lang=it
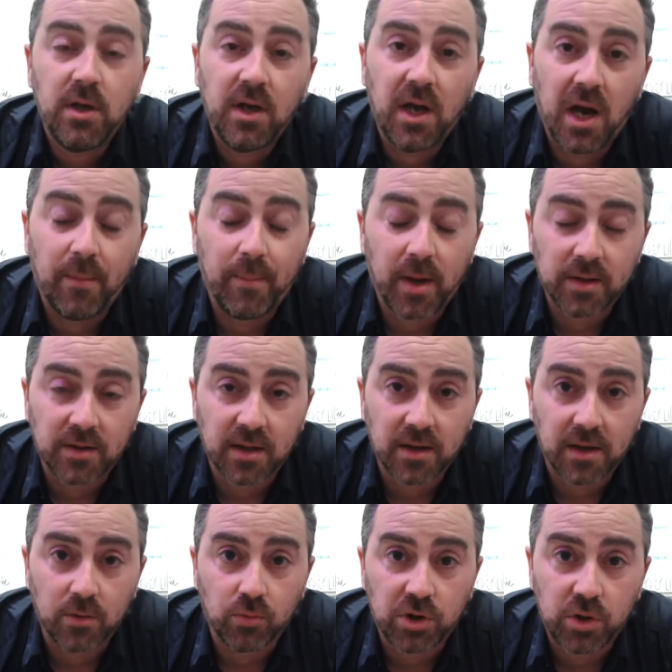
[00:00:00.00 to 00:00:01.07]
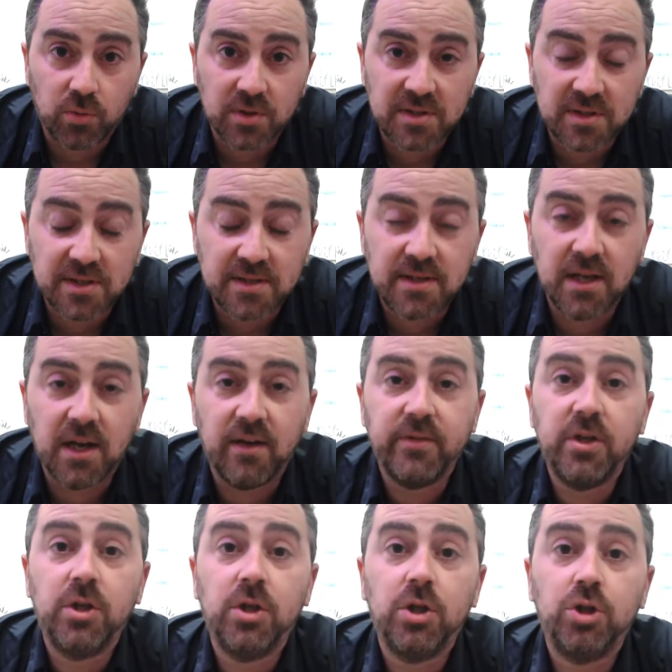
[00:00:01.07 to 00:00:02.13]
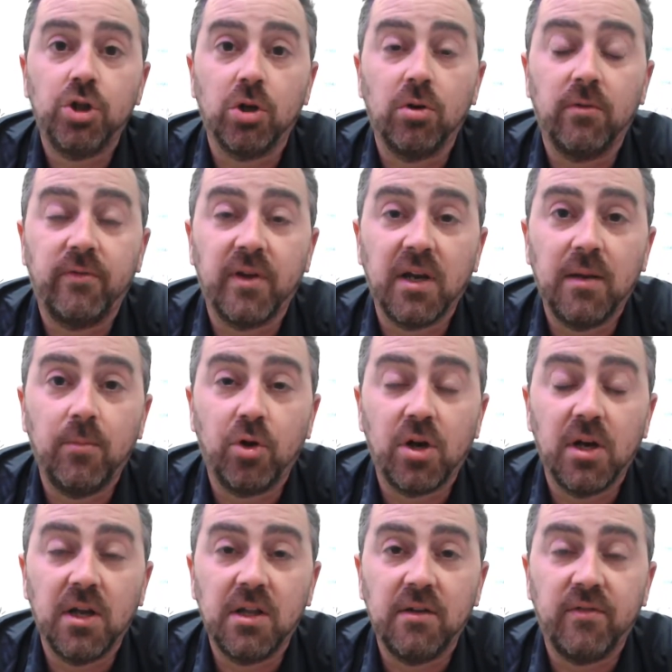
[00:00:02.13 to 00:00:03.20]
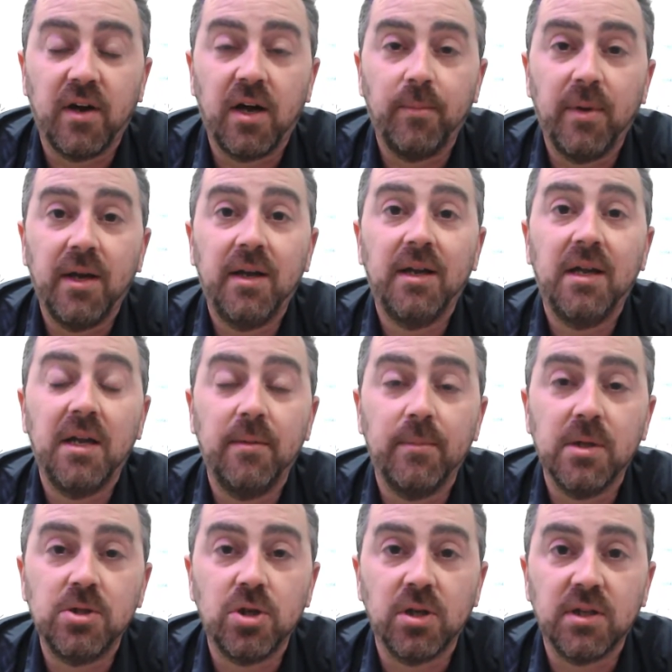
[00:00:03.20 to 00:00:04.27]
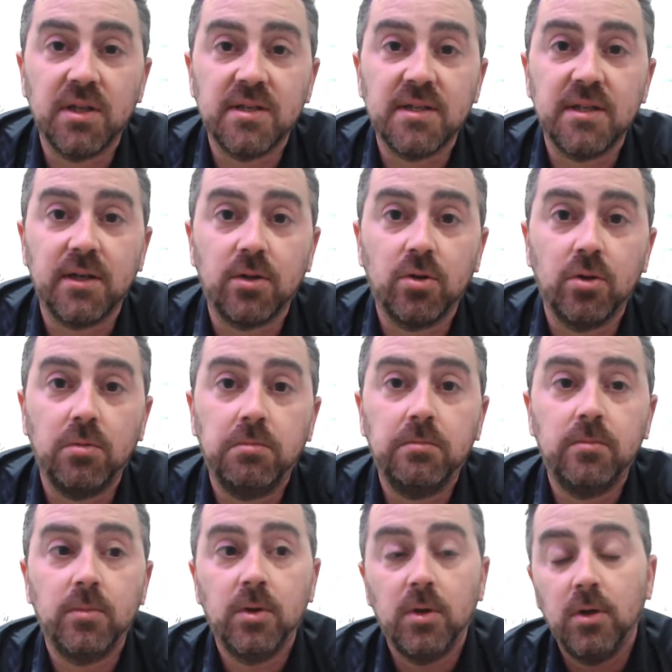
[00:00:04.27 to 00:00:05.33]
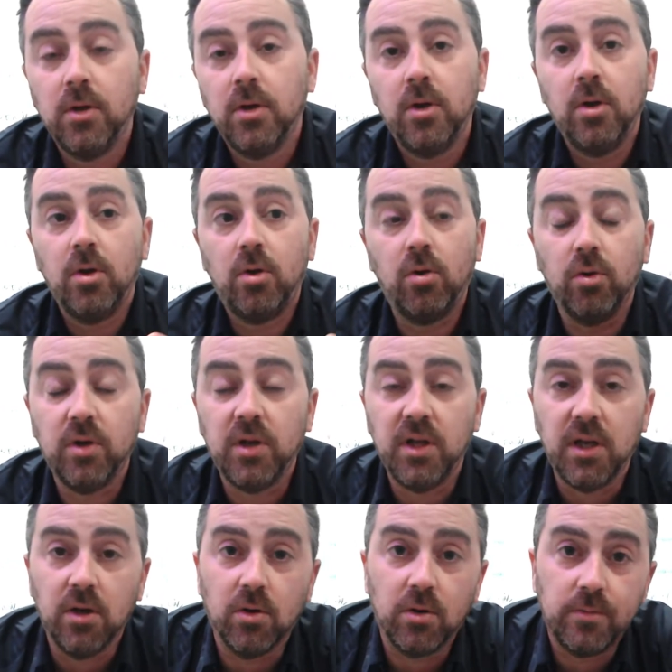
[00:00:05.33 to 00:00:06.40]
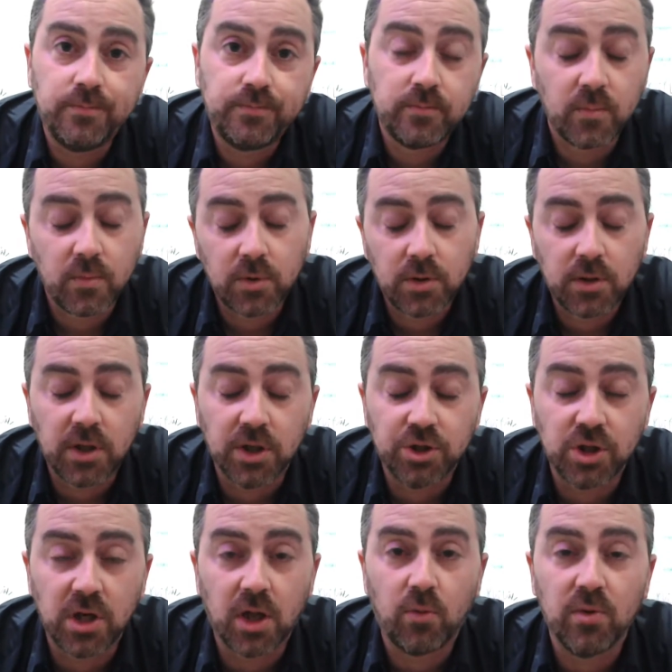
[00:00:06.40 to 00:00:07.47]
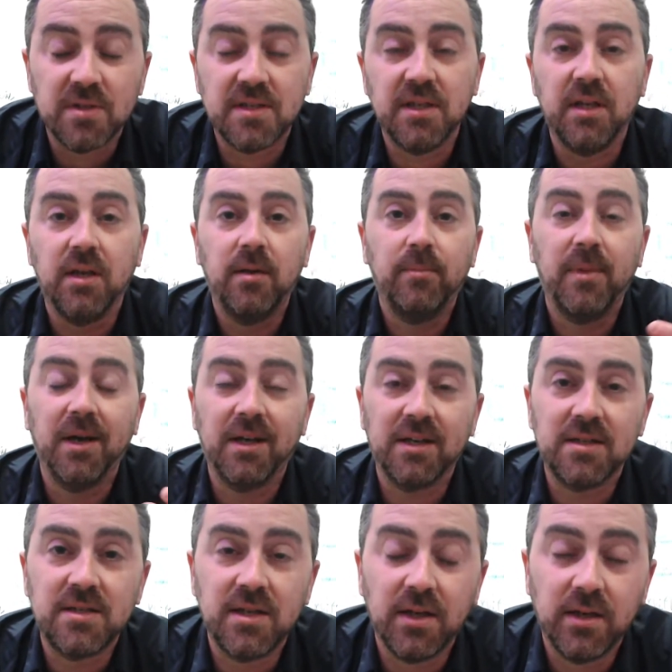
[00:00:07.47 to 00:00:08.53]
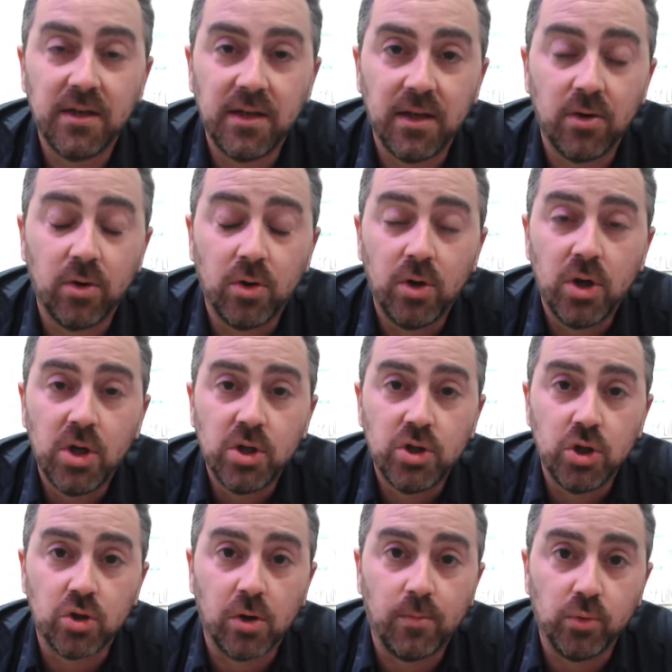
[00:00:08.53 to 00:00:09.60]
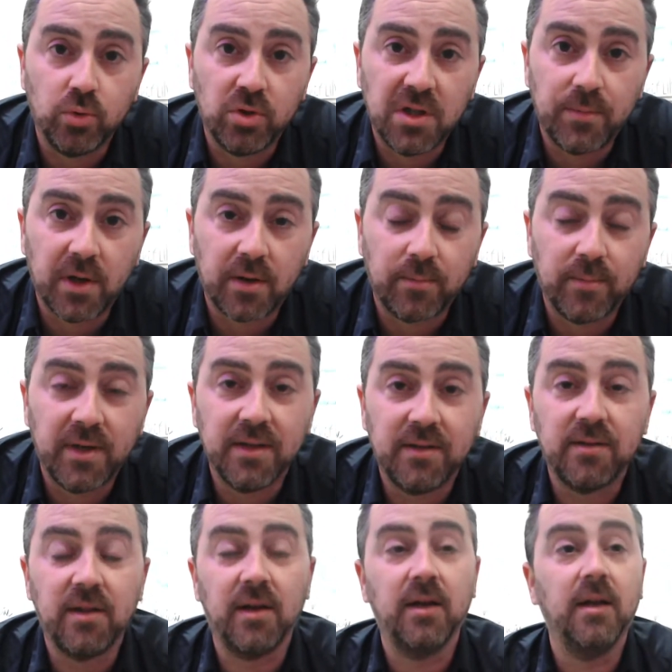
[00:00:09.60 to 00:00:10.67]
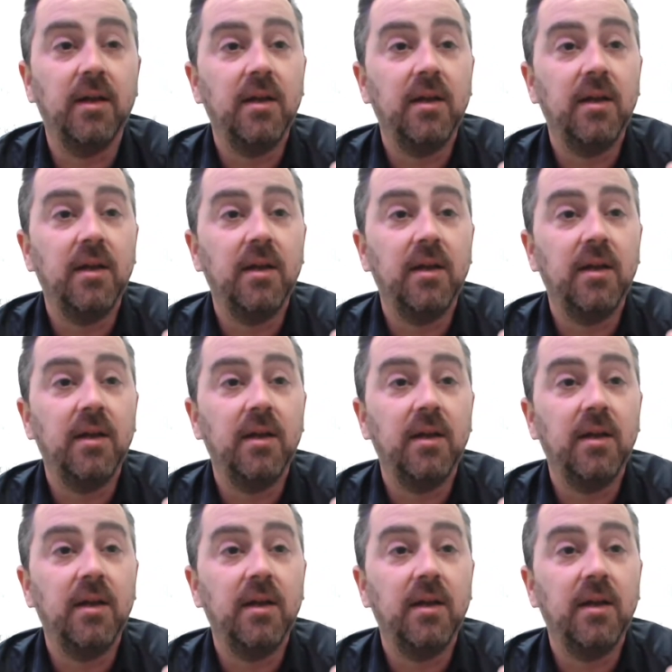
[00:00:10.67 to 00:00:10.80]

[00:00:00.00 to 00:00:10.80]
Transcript: a mantenere tutti questi schiavi, cioè a non farli morire di fame in mezzo al deserto? Col Nilo, che c'era l'acqua sì, ma grazie al Nilo si sono potuti permettere